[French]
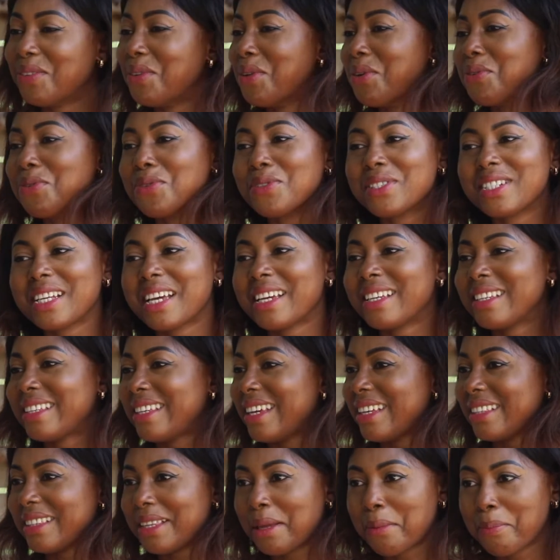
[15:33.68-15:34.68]
Ne vous
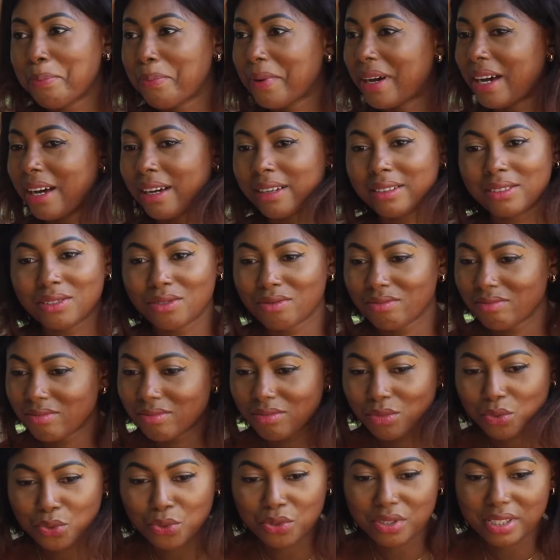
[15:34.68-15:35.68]
inquiétez pas.
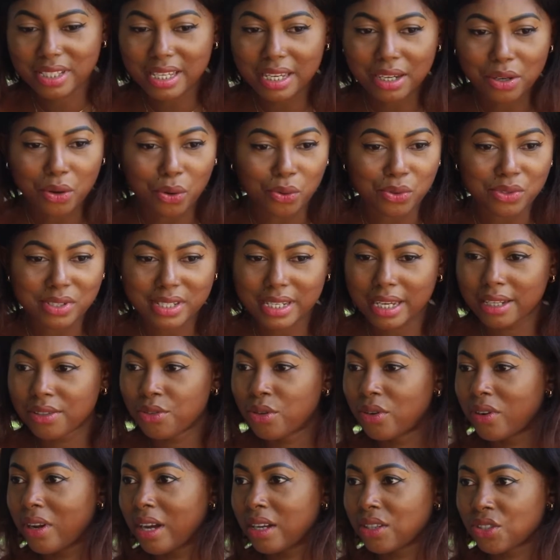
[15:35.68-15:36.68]
Tout ce qui
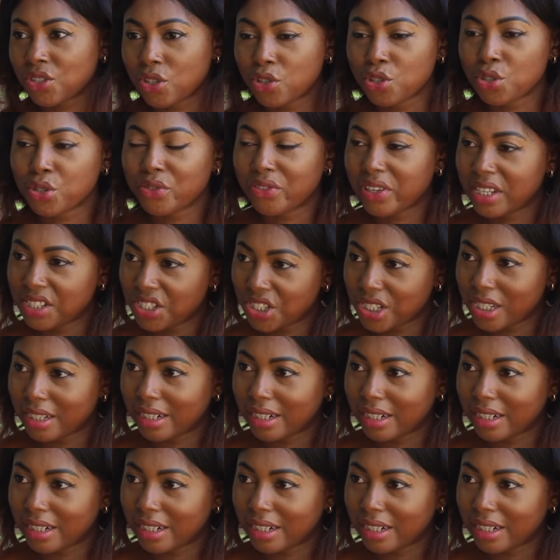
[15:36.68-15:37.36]
concerne l'argent, je vais